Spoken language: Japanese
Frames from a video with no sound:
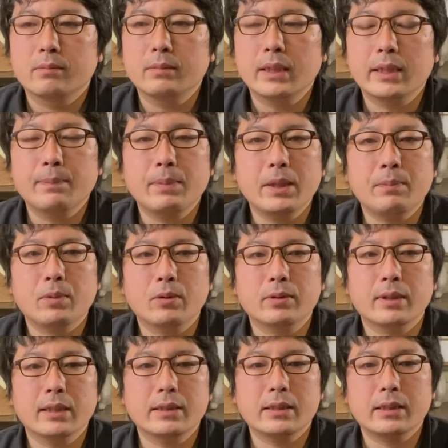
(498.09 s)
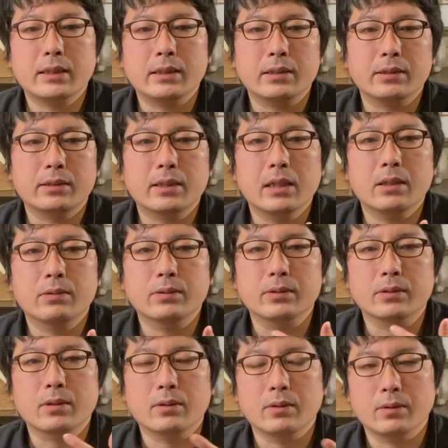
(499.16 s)
まあ、やっぱり僕たち
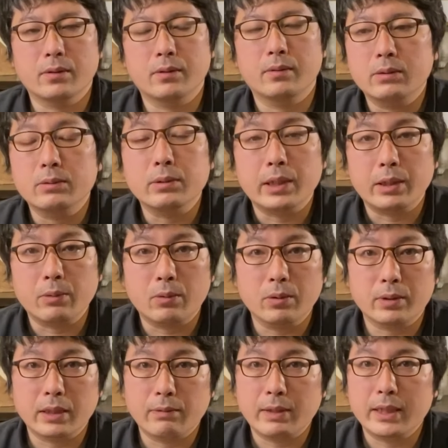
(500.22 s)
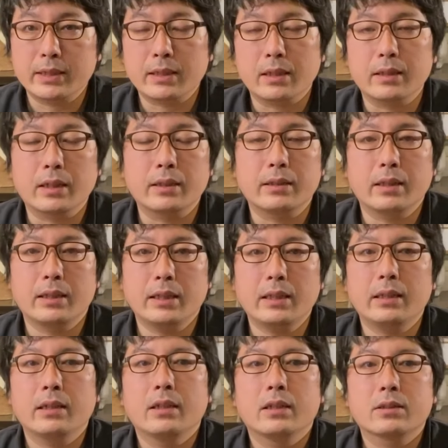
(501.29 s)
スタッフその売れ残ったワンちゃんだった
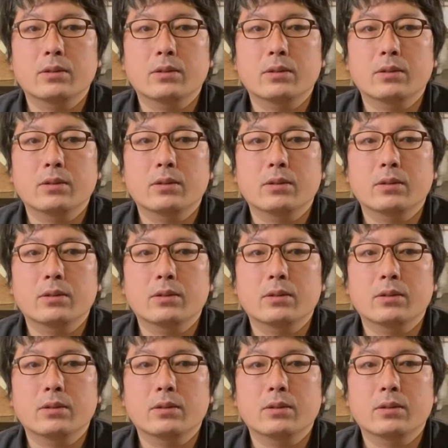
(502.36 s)
り